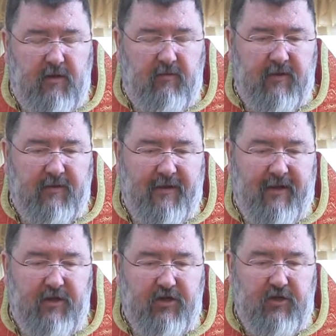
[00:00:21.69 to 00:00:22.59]

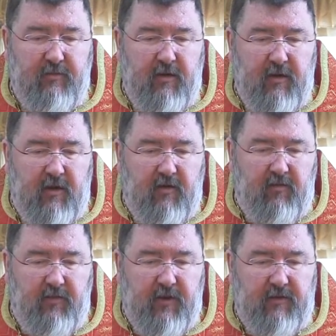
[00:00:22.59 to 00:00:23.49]
воскресшем
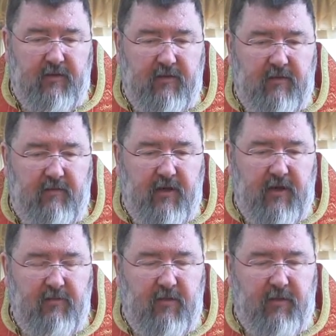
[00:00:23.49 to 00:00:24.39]
вместе со
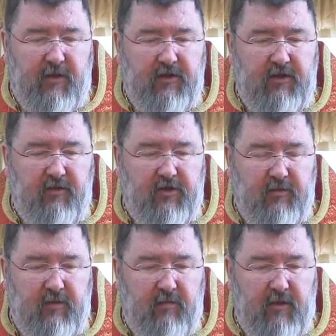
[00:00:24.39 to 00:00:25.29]
своими
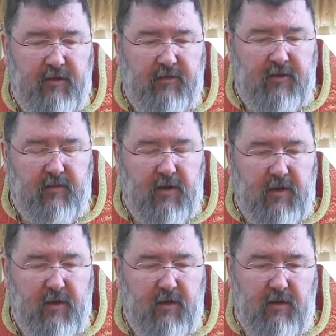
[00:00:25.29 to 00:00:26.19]
почившими близкими
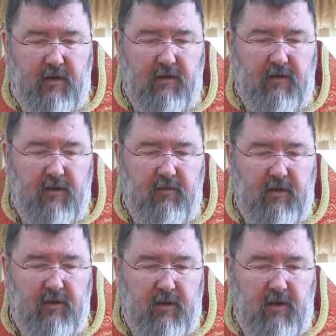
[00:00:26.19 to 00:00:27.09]
и родными –